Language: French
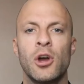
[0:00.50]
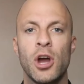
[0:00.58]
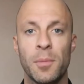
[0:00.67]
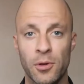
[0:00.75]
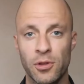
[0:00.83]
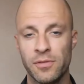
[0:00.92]

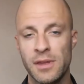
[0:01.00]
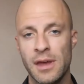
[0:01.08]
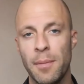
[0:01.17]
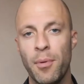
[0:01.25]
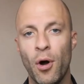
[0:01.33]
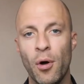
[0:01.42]
Comment
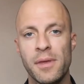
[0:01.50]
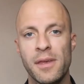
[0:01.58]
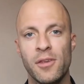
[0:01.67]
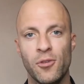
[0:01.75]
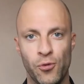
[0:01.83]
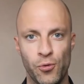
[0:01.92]
devenir
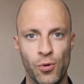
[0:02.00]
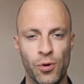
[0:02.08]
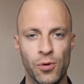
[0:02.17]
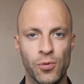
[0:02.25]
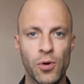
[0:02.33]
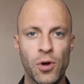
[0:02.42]
premier
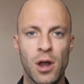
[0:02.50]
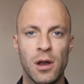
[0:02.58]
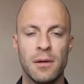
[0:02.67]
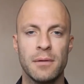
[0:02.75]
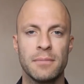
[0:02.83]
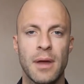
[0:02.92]
sur
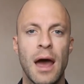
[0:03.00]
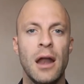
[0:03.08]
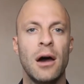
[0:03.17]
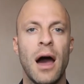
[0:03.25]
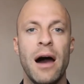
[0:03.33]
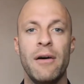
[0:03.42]
Google
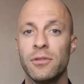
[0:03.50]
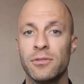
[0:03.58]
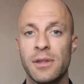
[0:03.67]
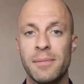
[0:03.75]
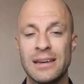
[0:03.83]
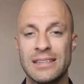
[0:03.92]
Alors, avant
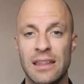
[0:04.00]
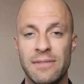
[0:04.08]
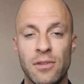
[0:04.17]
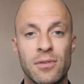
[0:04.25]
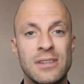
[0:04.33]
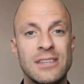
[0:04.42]
de démarrer cette
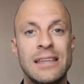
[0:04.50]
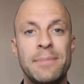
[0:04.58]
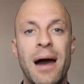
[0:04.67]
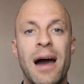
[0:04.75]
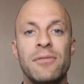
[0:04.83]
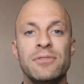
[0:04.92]
vidéo, n'hésitez
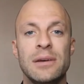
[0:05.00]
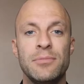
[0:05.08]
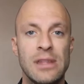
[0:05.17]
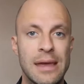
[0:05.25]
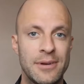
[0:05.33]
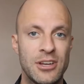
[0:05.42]
pas à vous
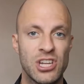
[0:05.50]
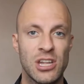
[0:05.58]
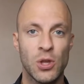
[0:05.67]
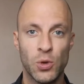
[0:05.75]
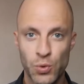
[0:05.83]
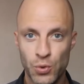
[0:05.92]
abonner à ma
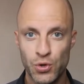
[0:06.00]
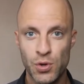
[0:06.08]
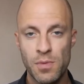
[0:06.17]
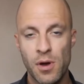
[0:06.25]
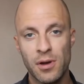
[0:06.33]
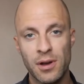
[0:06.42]
chaîne
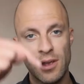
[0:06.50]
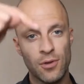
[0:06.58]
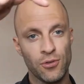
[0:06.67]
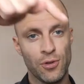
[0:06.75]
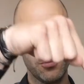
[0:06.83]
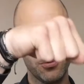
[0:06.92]
YouTube en
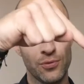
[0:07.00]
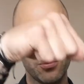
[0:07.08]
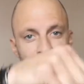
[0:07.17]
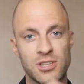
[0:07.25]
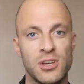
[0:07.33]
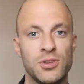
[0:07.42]
cliquant sur le bouton
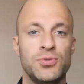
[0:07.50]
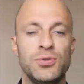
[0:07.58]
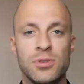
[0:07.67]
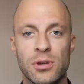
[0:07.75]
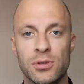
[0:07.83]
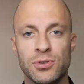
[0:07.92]
rouge qui est
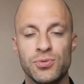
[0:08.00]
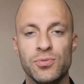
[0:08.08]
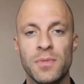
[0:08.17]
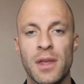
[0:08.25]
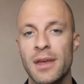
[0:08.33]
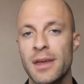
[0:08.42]
juste en dessous.
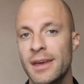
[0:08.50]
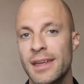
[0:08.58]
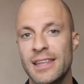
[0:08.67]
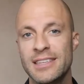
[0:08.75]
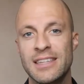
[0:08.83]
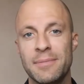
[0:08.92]
Et
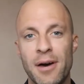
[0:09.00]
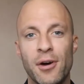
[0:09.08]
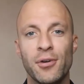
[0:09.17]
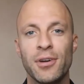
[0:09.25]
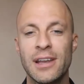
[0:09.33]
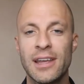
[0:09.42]
n'hésitez pas à
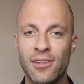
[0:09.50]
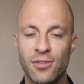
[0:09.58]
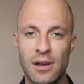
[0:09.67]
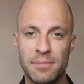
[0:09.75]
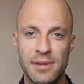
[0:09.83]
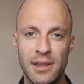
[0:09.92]
recliquer sur
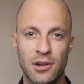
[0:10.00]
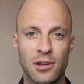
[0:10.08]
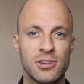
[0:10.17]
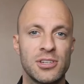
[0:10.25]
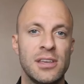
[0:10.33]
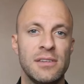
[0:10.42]
la petite
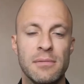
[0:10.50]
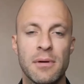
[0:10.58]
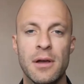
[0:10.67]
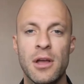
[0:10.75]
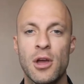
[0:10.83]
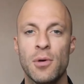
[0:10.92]
cloche qui
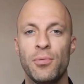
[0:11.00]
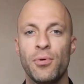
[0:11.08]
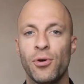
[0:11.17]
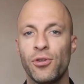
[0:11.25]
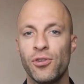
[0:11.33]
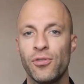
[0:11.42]
vibre
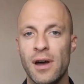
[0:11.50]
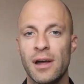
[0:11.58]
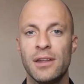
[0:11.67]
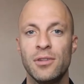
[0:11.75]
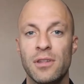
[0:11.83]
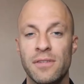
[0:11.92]
pour recevoir
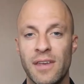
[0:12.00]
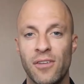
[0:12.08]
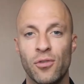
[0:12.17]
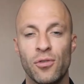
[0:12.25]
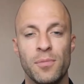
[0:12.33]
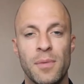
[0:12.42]
les
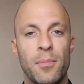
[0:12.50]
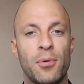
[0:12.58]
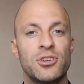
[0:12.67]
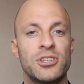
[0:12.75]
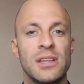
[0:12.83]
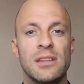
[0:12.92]
notifications de mes
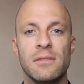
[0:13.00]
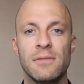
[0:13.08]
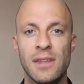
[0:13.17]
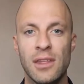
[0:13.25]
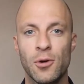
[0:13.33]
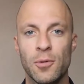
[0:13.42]
prochaines
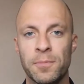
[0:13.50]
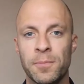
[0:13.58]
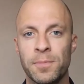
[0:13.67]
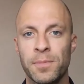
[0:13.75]
vidéos.